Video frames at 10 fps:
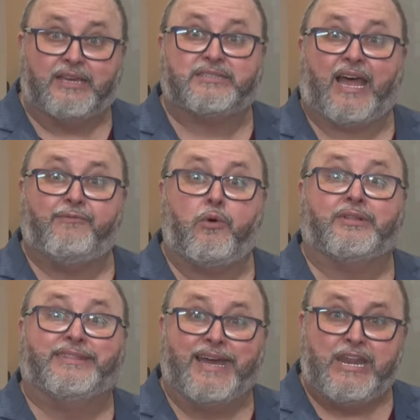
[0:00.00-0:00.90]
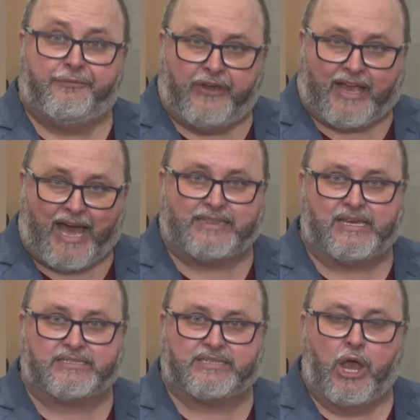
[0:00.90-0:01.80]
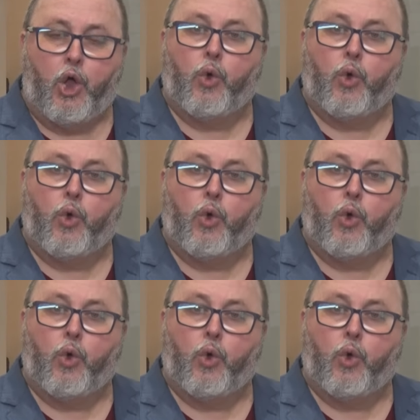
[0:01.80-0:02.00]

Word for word: estavam danificadas.